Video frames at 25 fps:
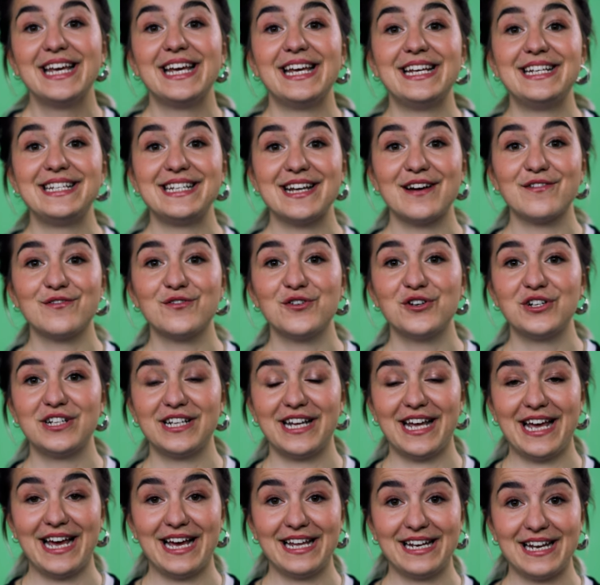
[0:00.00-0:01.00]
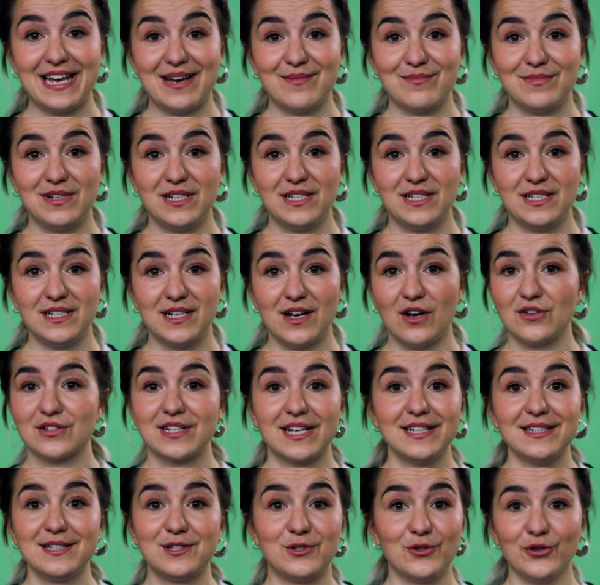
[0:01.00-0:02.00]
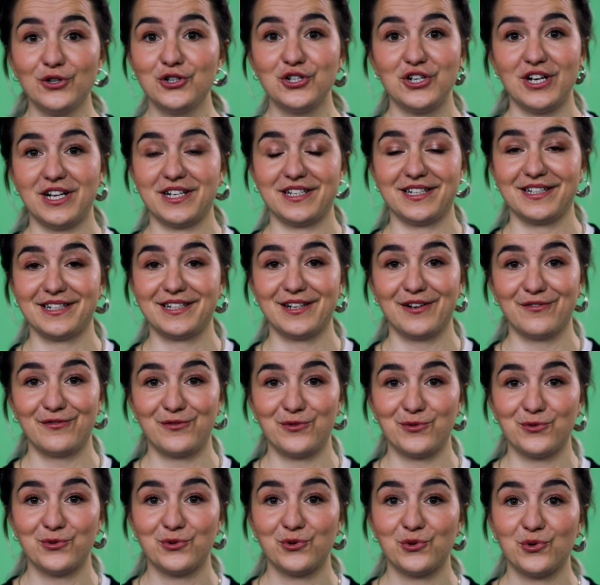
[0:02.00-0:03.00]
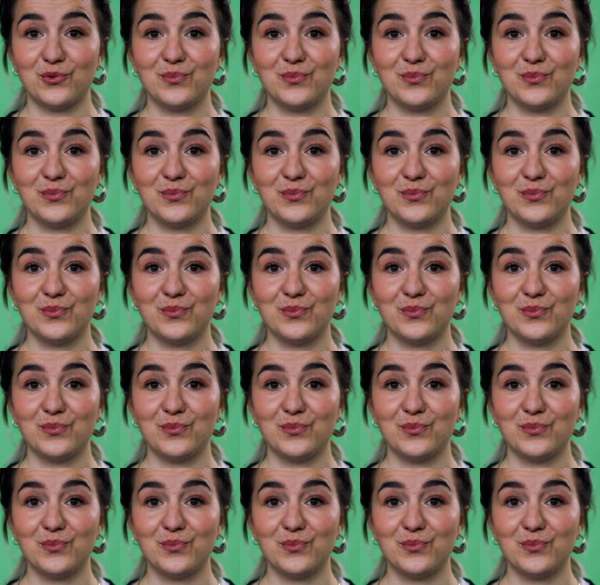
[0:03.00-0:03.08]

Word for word: Ich darf heute Ehrenamtliche aus ganz Deutschland interviewen,